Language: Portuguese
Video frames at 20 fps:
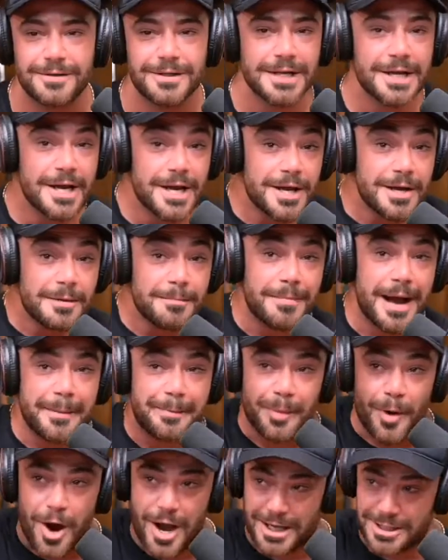Eu, oh,
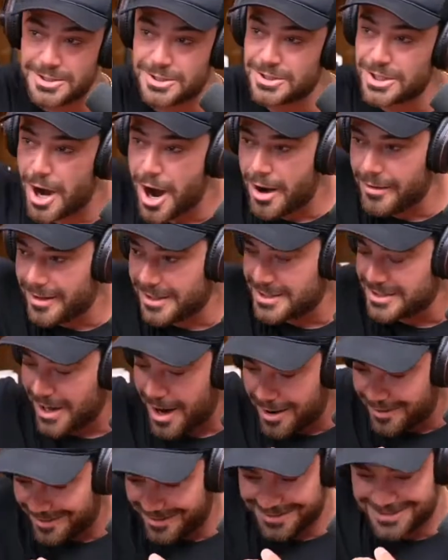My point, sorry,
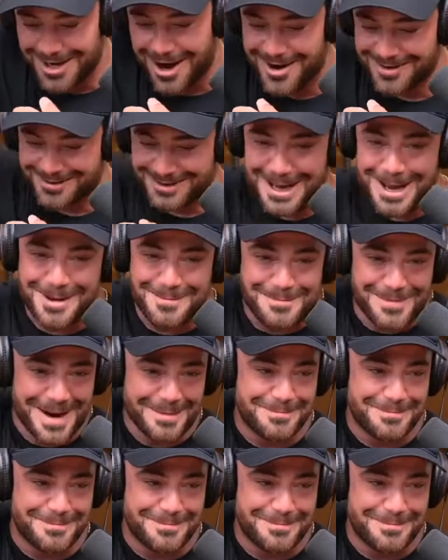sorry, sorry.